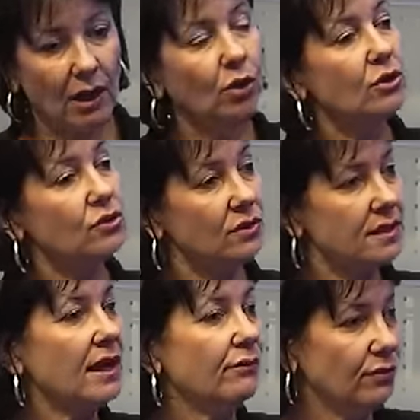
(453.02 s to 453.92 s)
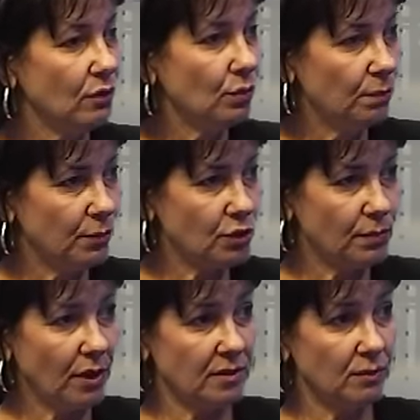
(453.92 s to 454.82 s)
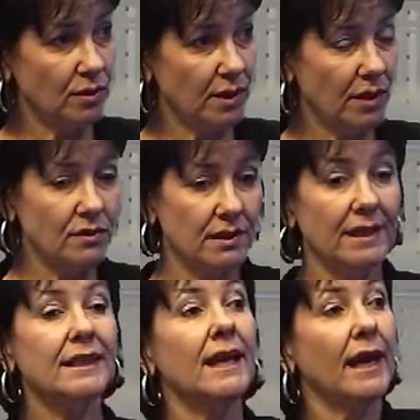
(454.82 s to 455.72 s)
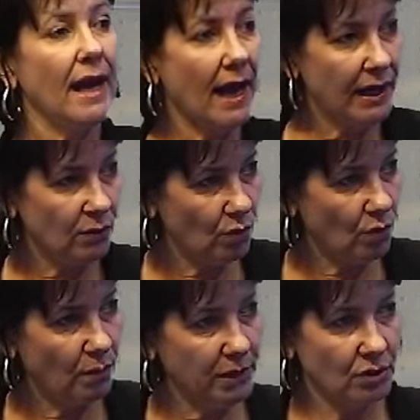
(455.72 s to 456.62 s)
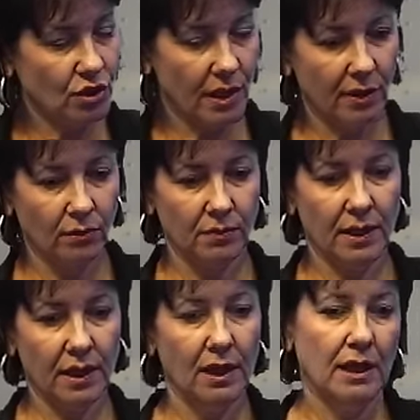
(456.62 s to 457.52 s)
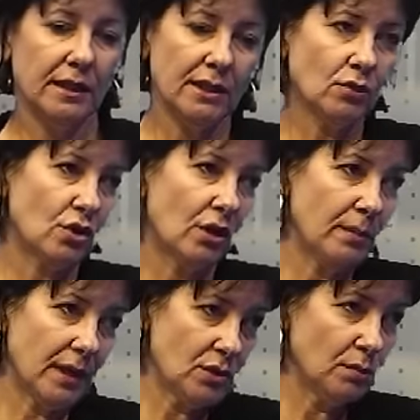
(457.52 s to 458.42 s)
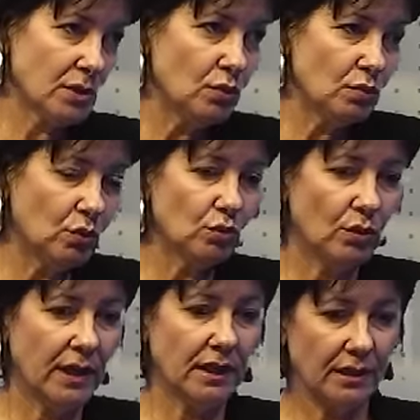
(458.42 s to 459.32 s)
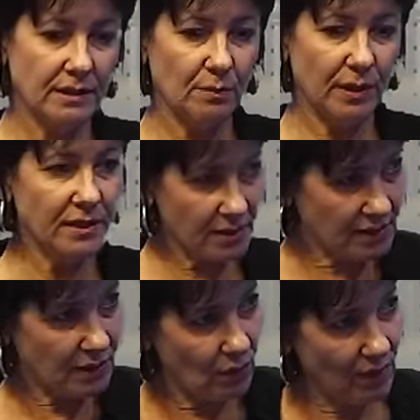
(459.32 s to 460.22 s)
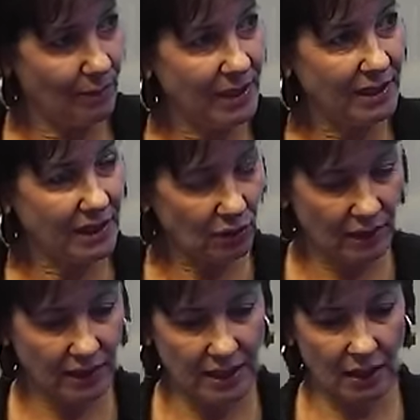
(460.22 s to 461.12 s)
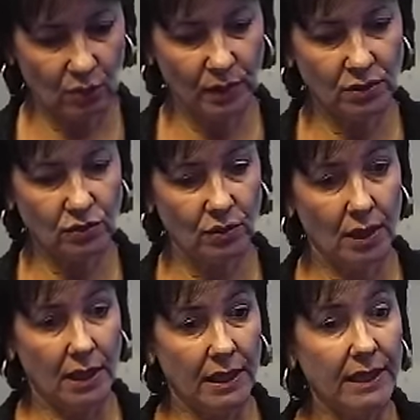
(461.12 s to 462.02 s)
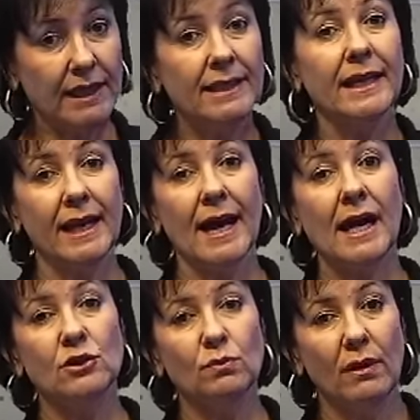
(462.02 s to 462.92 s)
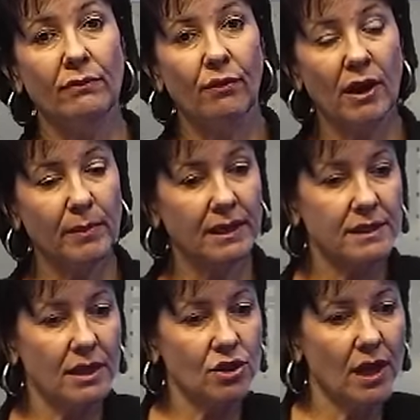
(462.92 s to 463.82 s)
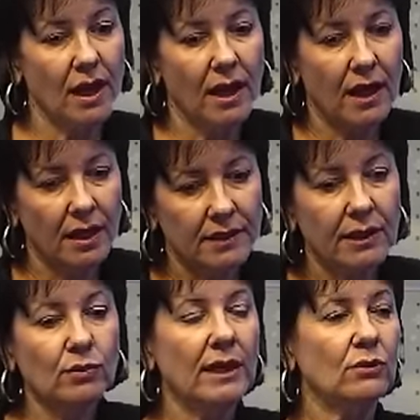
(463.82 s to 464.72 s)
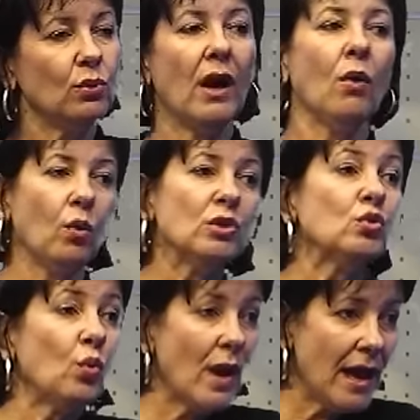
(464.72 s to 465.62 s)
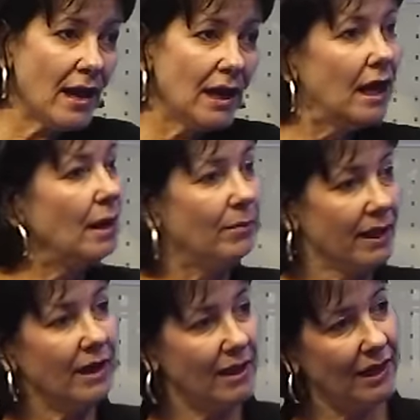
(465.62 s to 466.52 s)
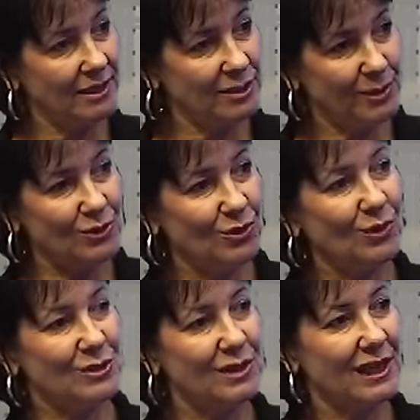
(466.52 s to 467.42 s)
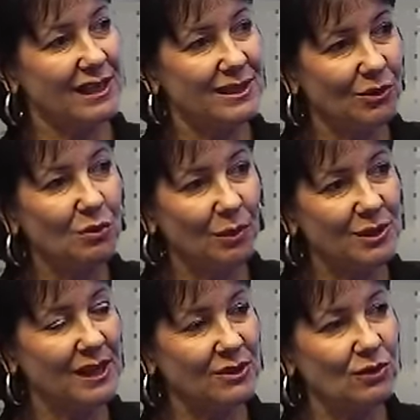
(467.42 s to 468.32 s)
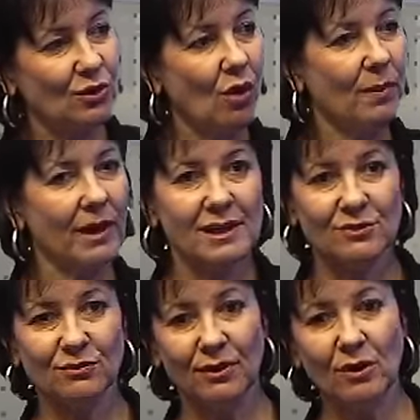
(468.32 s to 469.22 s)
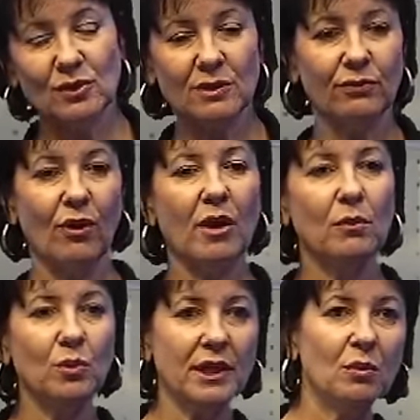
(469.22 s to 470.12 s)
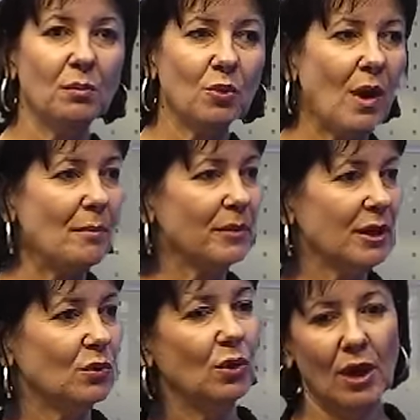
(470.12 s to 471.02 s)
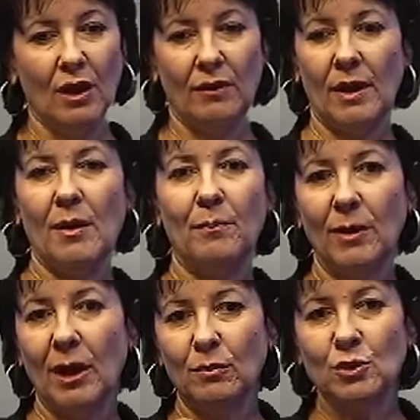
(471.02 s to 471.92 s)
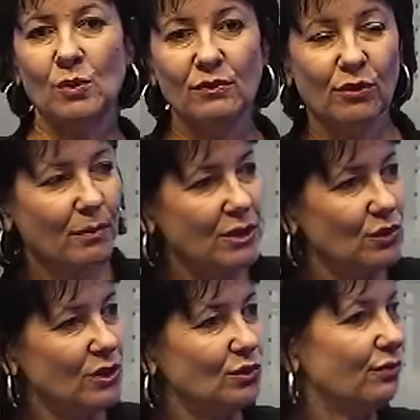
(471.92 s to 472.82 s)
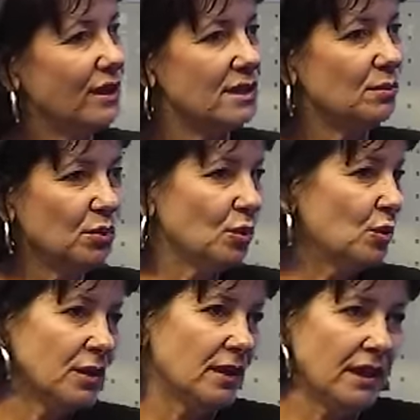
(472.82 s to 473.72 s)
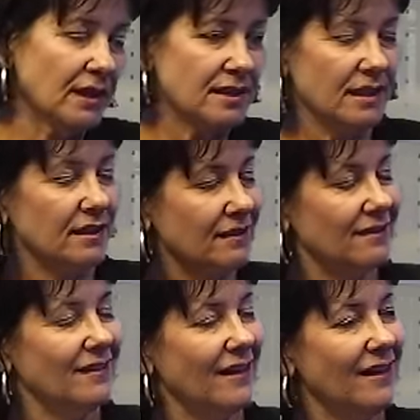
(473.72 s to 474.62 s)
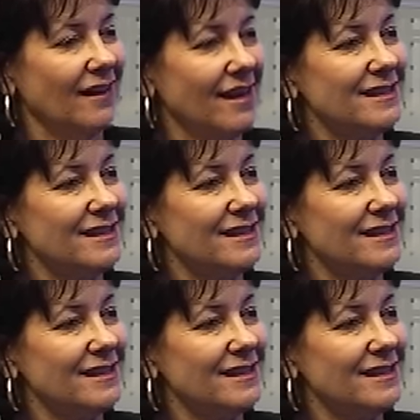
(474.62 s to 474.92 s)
o nosso desafio para os próximos anos entregar o Omnichannel, né? não só no Brasil, mas no mundo. Ainda as empresas estão aprendendo a lidar com isso. E entregar de uma forma que seja ah, tão natural quanto é para as pessoas quando elas estão num processo de compra. Elas vão, se informam, ligam para um amigo, é, é, buscam informações no Facebook e assim é, essa